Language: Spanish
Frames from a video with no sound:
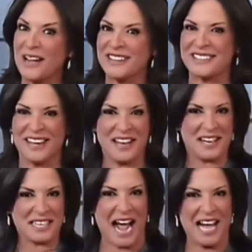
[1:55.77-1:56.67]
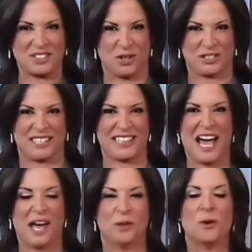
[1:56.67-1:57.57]
es Caso
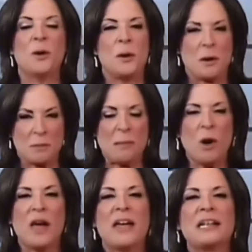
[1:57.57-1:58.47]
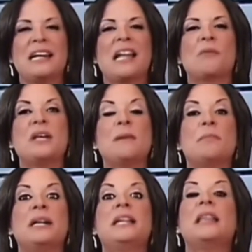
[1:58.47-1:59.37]
Cerrado. Vamos a darle la
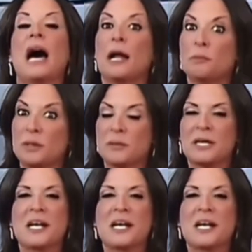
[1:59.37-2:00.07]
bienvenida al primer